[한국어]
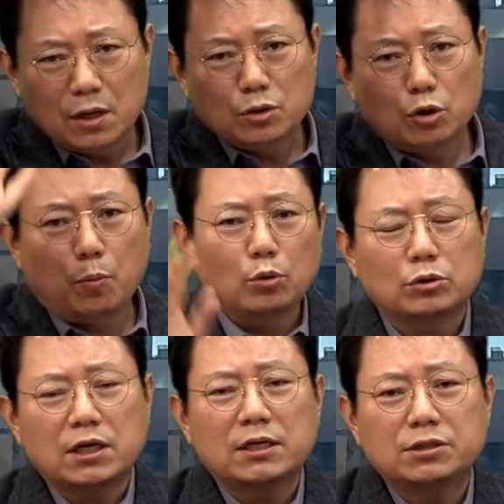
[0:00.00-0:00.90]
저
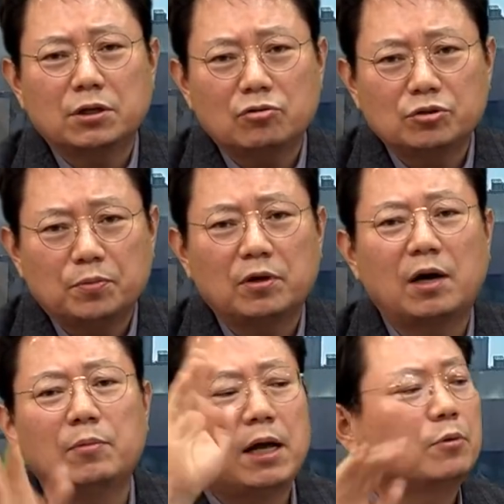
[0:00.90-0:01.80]
보조차가 신청하고 싶어요.
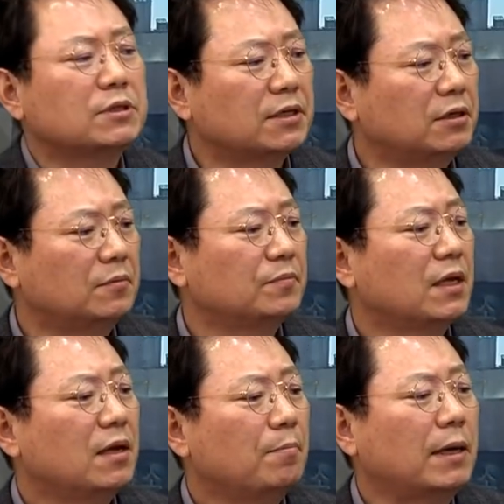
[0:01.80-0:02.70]
한번 해보세요.
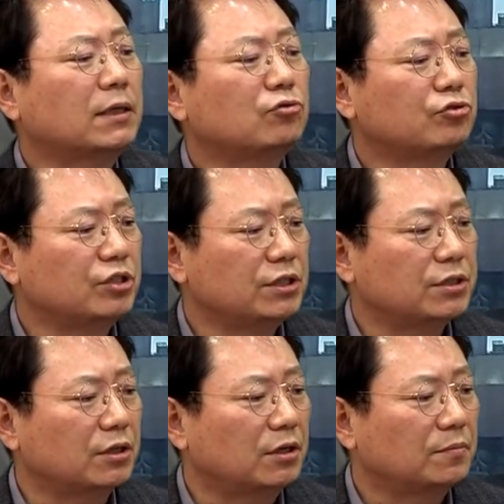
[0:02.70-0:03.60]
받아줄 수도
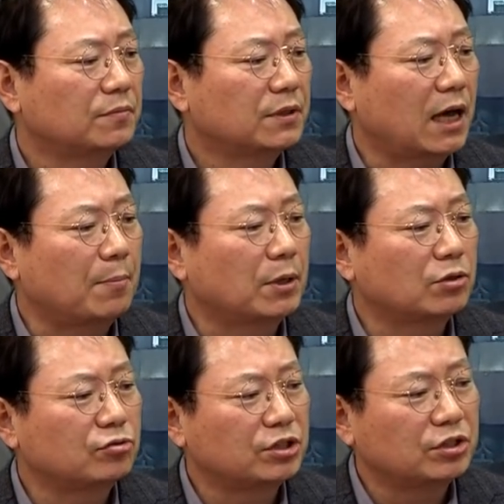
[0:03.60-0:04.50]
있어요. 네 안
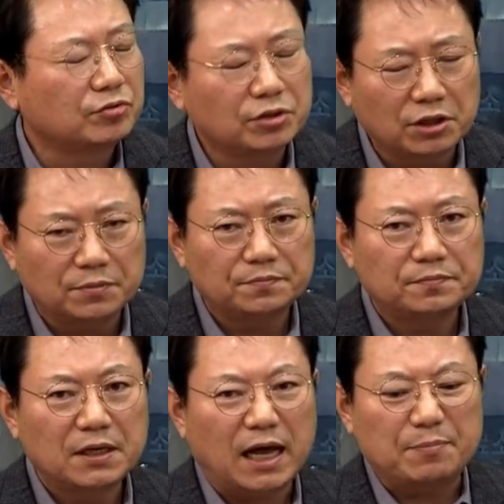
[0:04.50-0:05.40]
받아줄 수도 있고요.
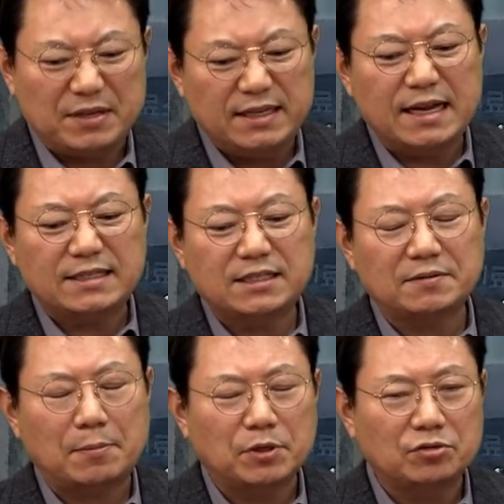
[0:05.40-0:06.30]
아 미리
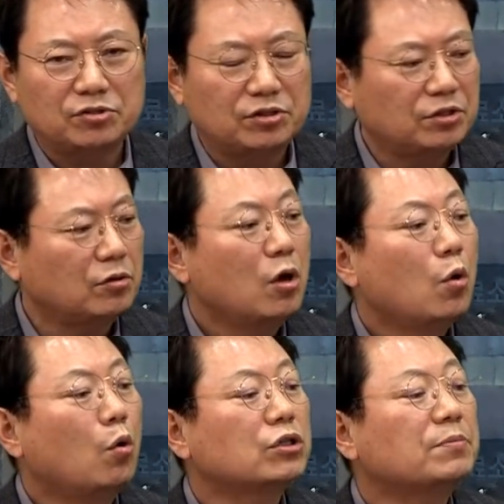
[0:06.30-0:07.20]
내시면 안 받아줄 수도 있고
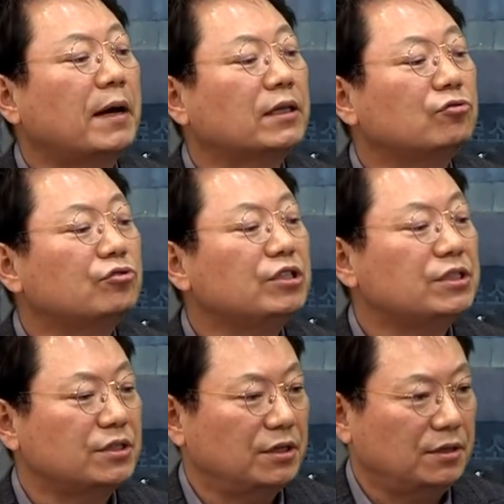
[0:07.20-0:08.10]
혹시 받아줄 수도
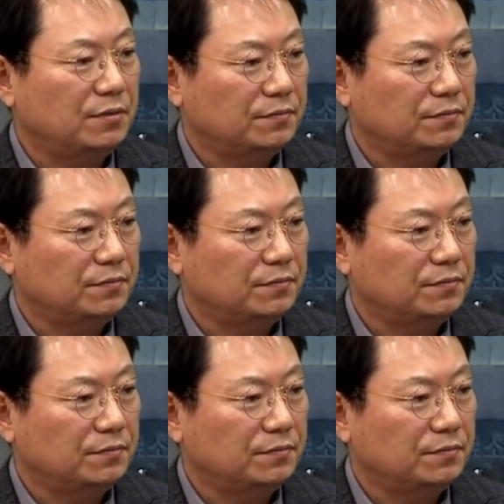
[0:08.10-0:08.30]
있어요.